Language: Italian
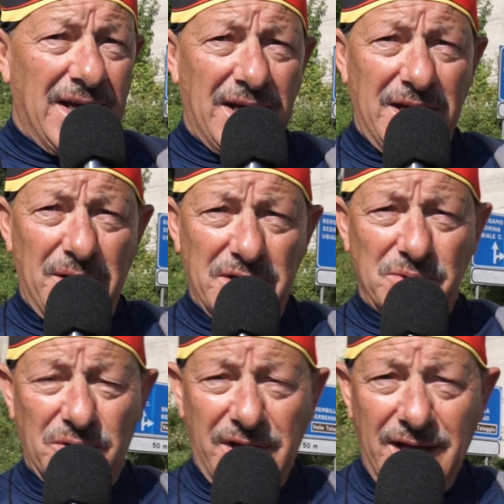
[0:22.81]

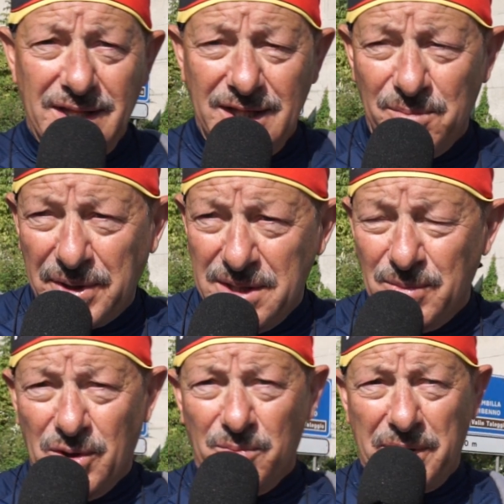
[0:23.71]
esordienti
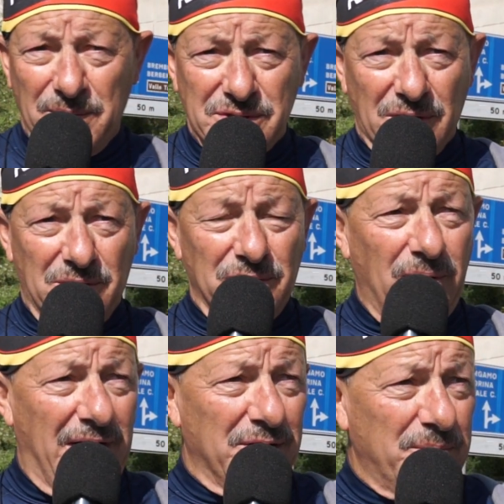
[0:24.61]
primo, primo, e secondo anno,